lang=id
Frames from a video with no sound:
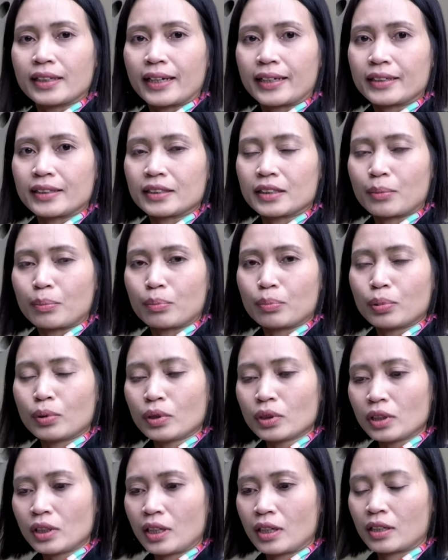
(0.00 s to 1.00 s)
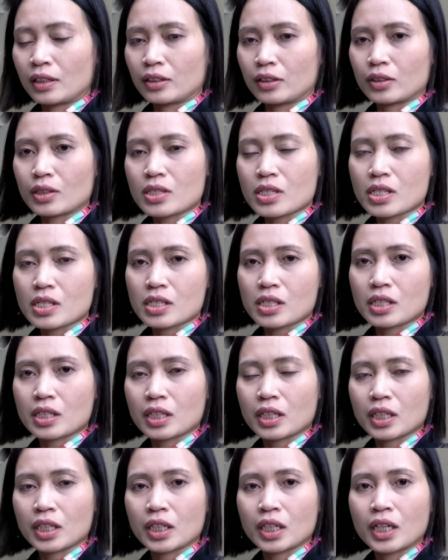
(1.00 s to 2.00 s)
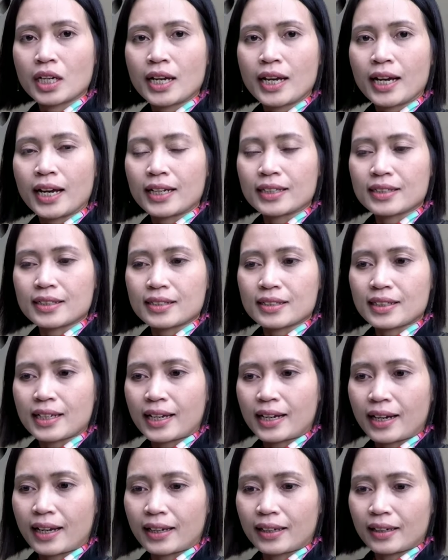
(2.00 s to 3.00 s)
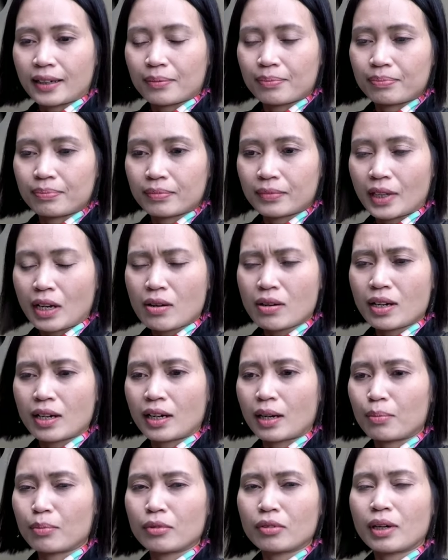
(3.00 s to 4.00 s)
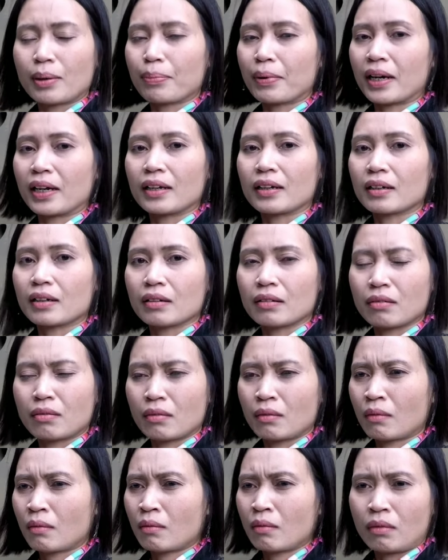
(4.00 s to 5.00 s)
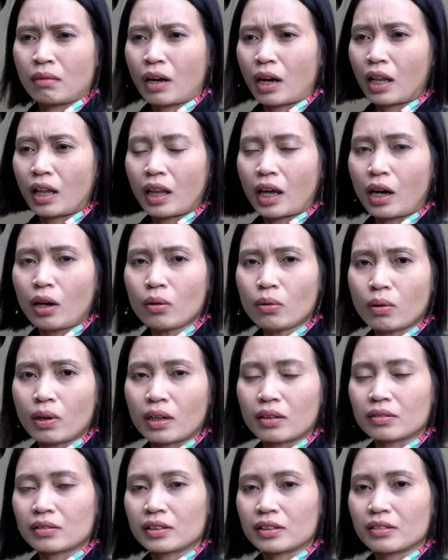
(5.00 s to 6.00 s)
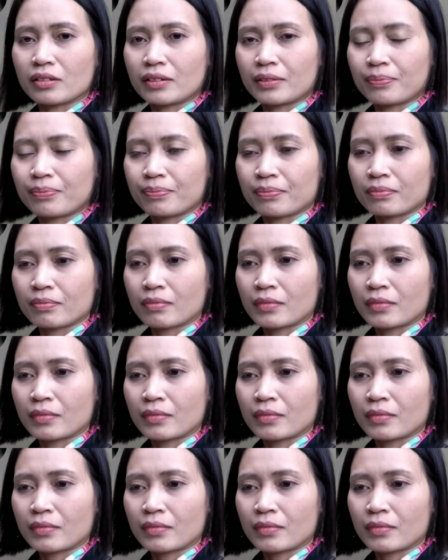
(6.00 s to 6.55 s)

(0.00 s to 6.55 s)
saya dijemput terus agent saya nanya tahu nggak kamu ngapain nggak tahu aku gitu